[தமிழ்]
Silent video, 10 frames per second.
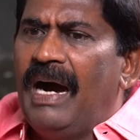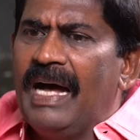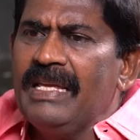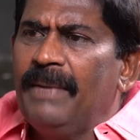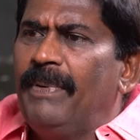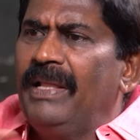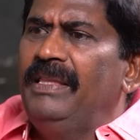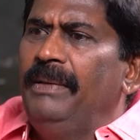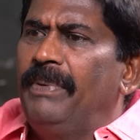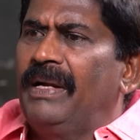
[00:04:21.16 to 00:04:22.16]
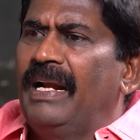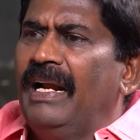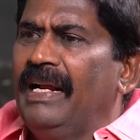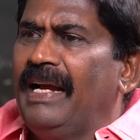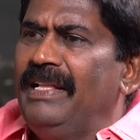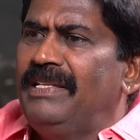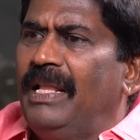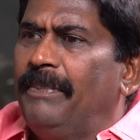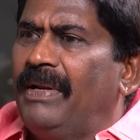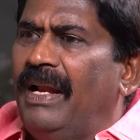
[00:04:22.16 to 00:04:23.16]
ஆஜர்படுத்தப்பட்டார்கள் கைது
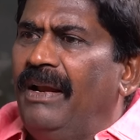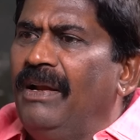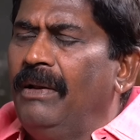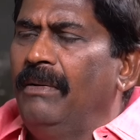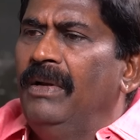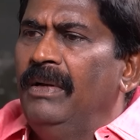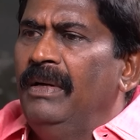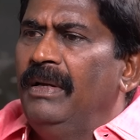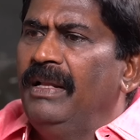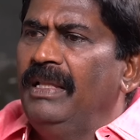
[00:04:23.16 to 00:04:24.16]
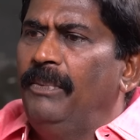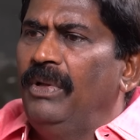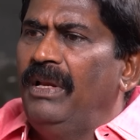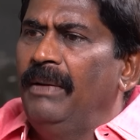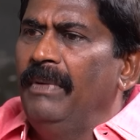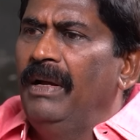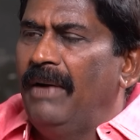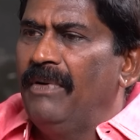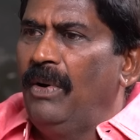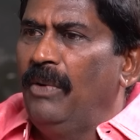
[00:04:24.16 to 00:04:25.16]
செய்யப்பட்டார்கள் என்று இருந்த போதிலும்
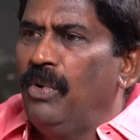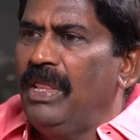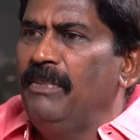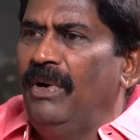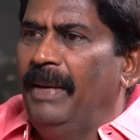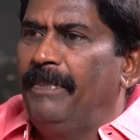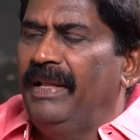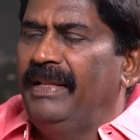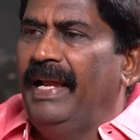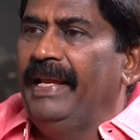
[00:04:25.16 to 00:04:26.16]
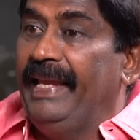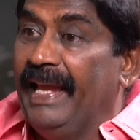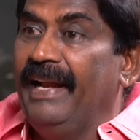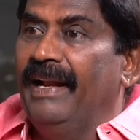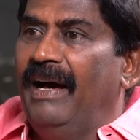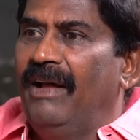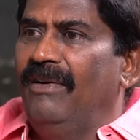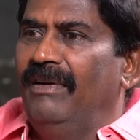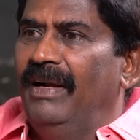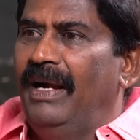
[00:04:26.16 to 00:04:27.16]
அவருடைய உறுதிமொழி எப்படி இருந்ததுன்னா ஏன்
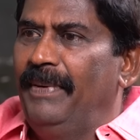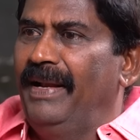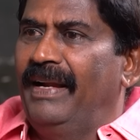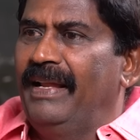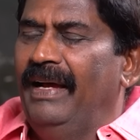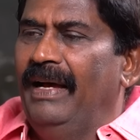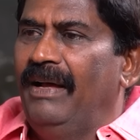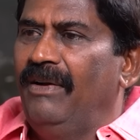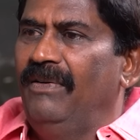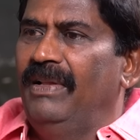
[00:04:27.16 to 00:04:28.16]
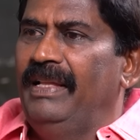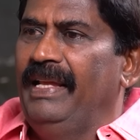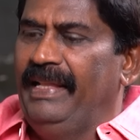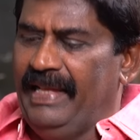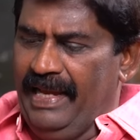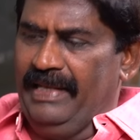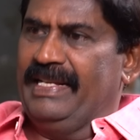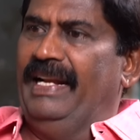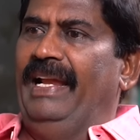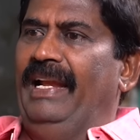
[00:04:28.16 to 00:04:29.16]
அருண் அப்படின்னு கேட்டால் அருண் வந்து இதே
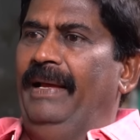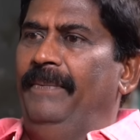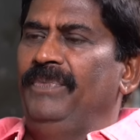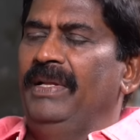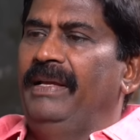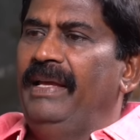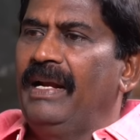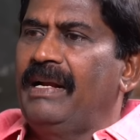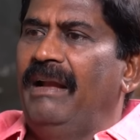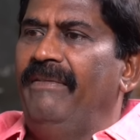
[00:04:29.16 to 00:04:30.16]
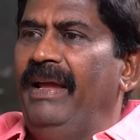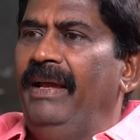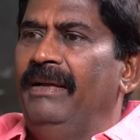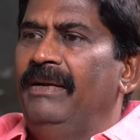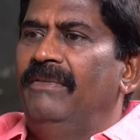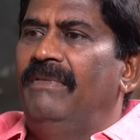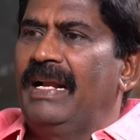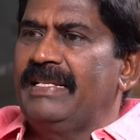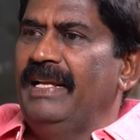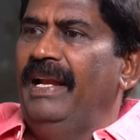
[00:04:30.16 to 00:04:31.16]
சென்னையில் ஏற்கனவே
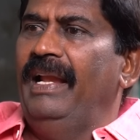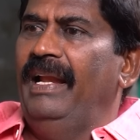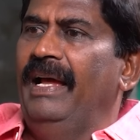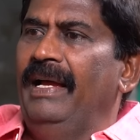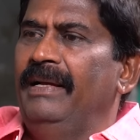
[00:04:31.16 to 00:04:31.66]
வட சென்னையில்